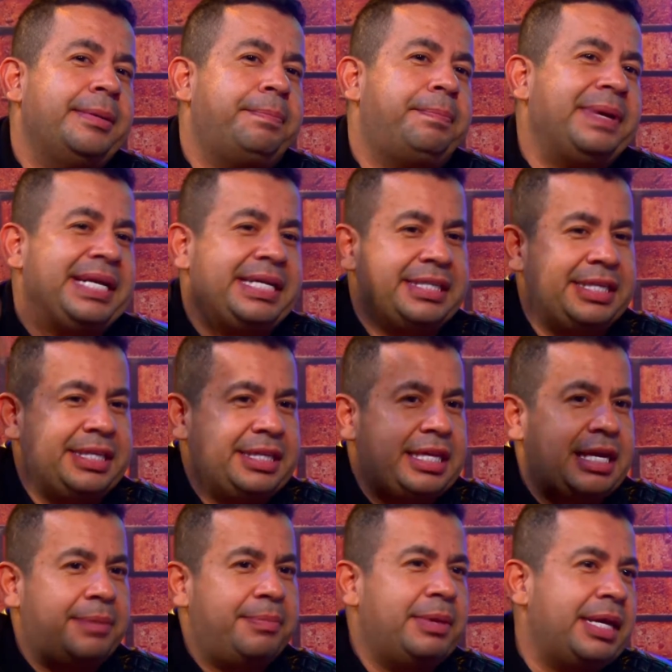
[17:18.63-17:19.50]

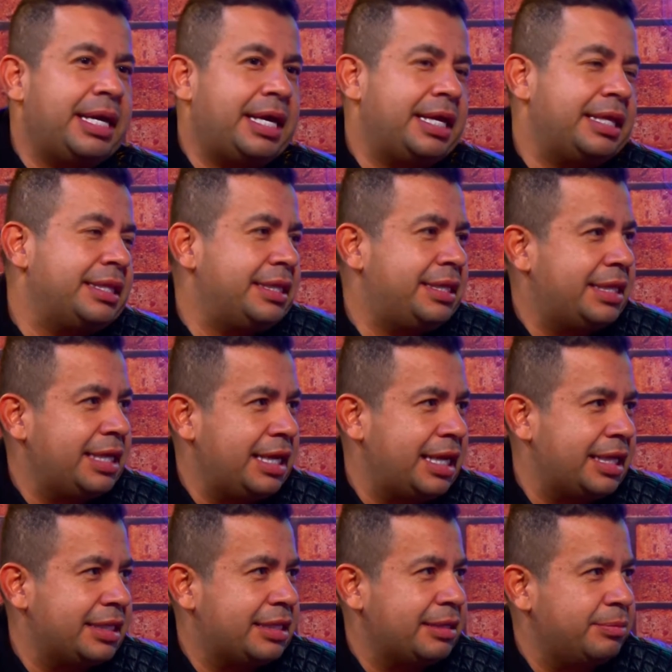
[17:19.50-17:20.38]
presentarme
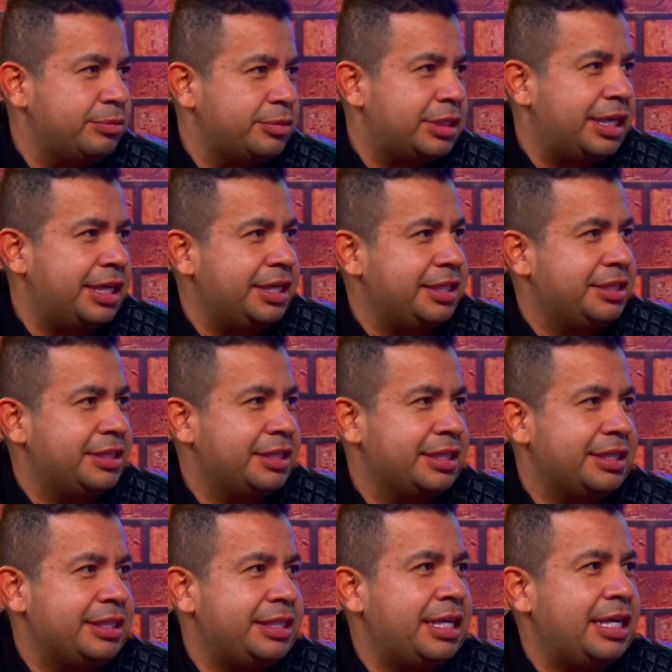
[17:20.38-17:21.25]
delante de mucha
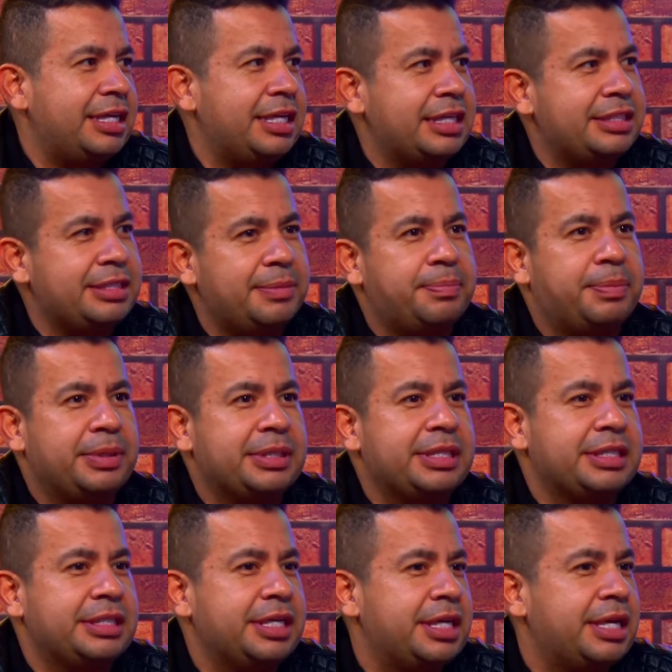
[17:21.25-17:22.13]
gente y allá siempre
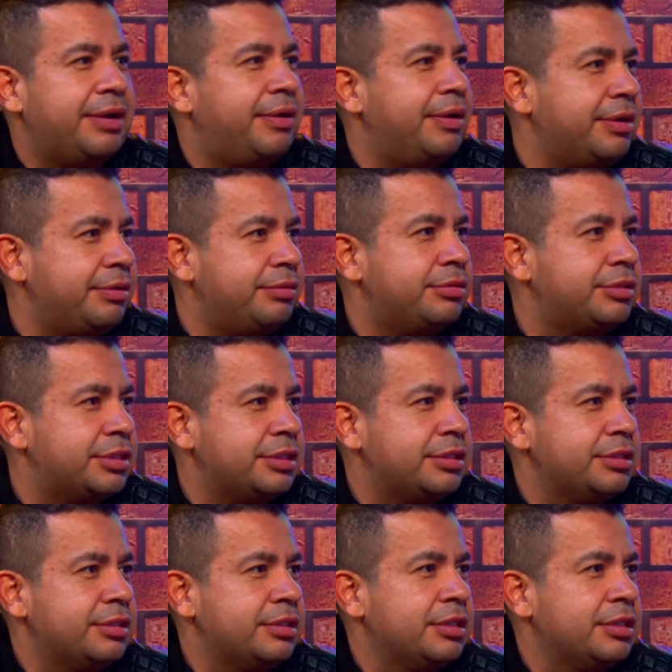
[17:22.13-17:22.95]
se llenaba de noche.